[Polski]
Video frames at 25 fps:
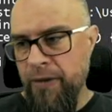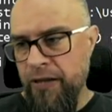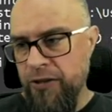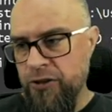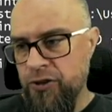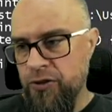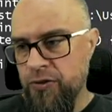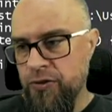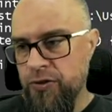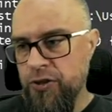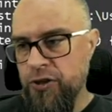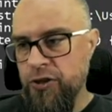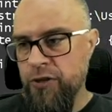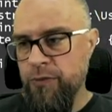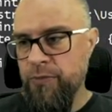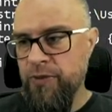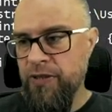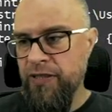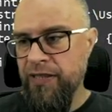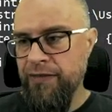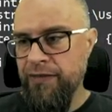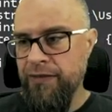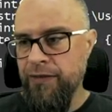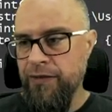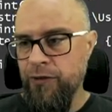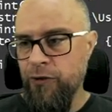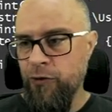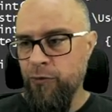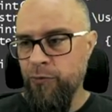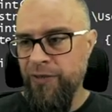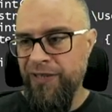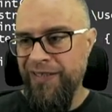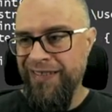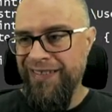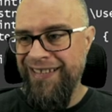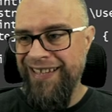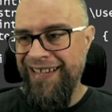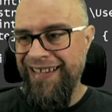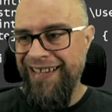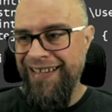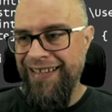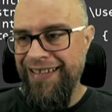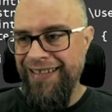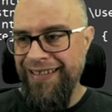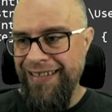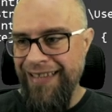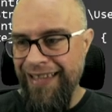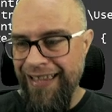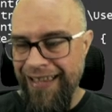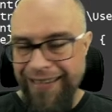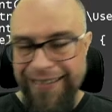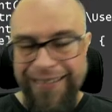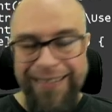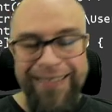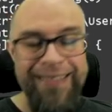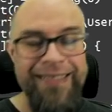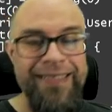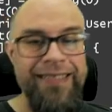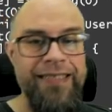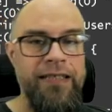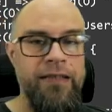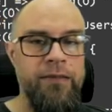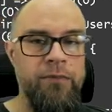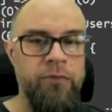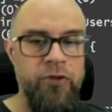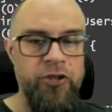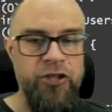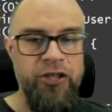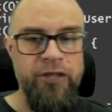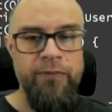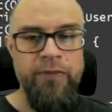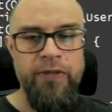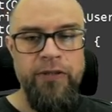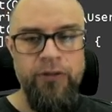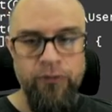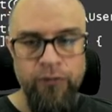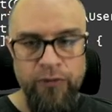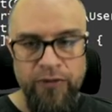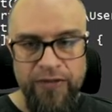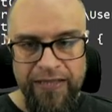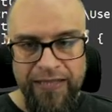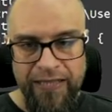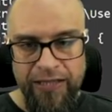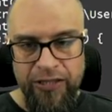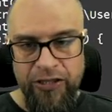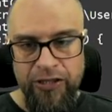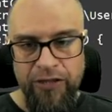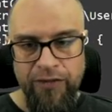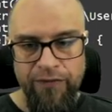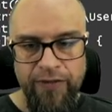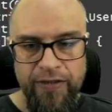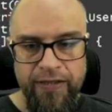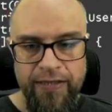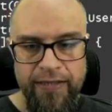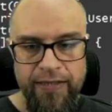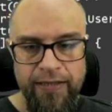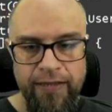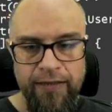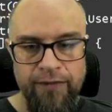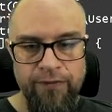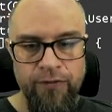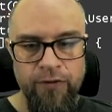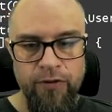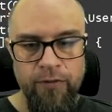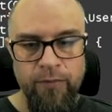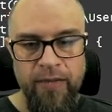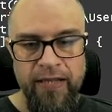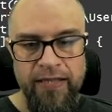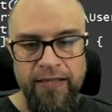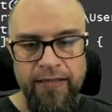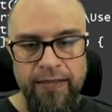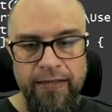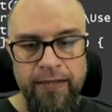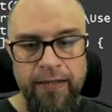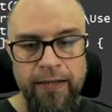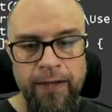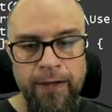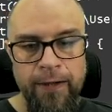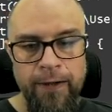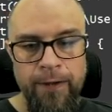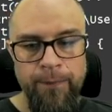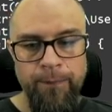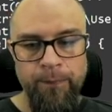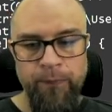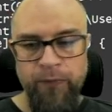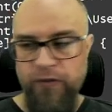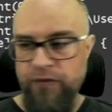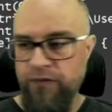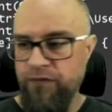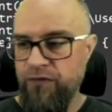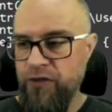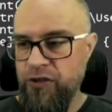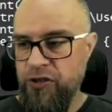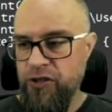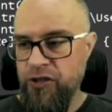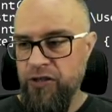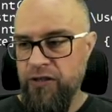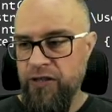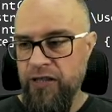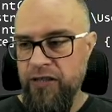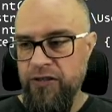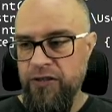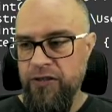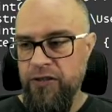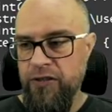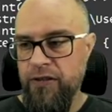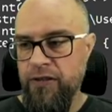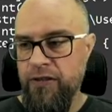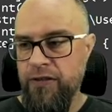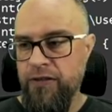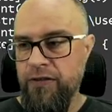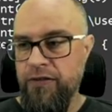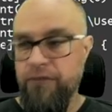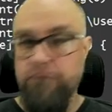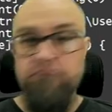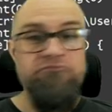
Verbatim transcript: patrząc sobie na ten obiekt EX możemy tu znacznie więcej informacji wyczytać